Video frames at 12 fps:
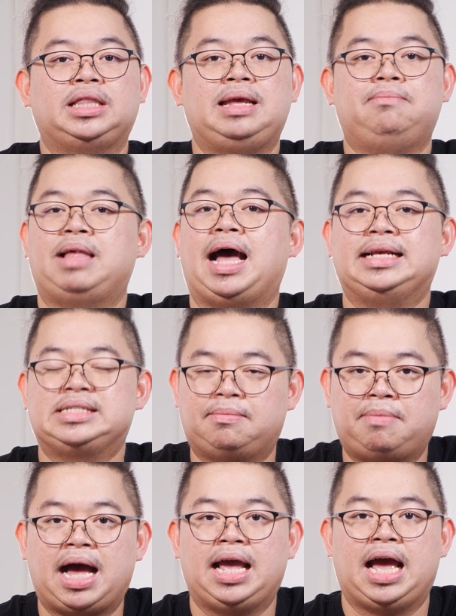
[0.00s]
ตรีมได้ส
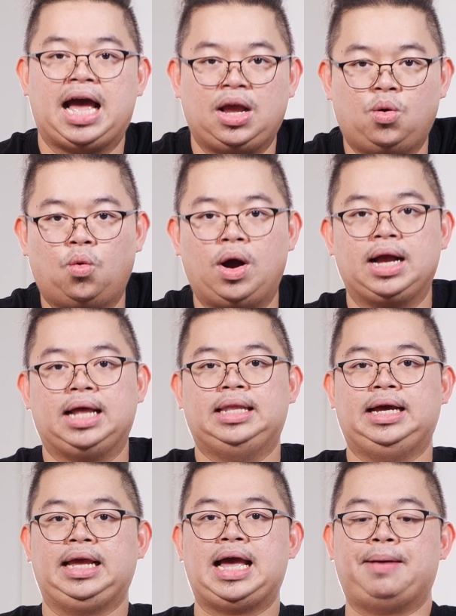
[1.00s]
บายหายห่วงกัน
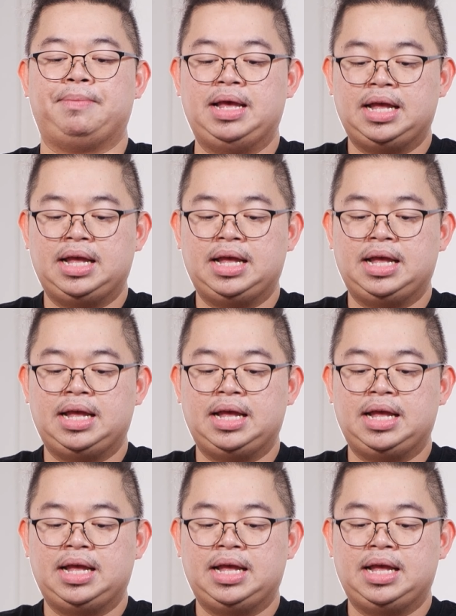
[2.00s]
เลยครับ